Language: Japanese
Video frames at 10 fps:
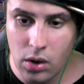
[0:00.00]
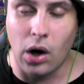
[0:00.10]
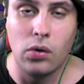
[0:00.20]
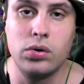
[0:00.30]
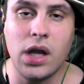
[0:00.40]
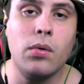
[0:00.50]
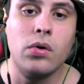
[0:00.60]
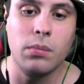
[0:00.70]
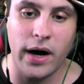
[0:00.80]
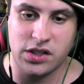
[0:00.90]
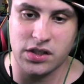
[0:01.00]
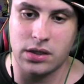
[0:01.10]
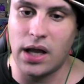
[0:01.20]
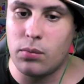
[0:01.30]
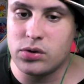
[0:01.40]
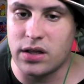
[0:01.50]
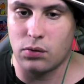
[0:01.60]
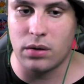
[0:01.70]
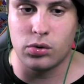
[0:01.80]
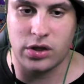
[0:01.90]
や歌もうまいしギターもできて
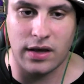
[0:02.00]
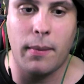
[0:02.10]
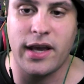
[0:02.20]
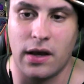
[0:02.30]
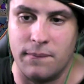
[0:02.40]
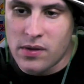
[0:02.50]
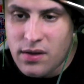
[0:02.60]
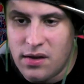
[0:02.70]
ドラムもできてやばいやなんや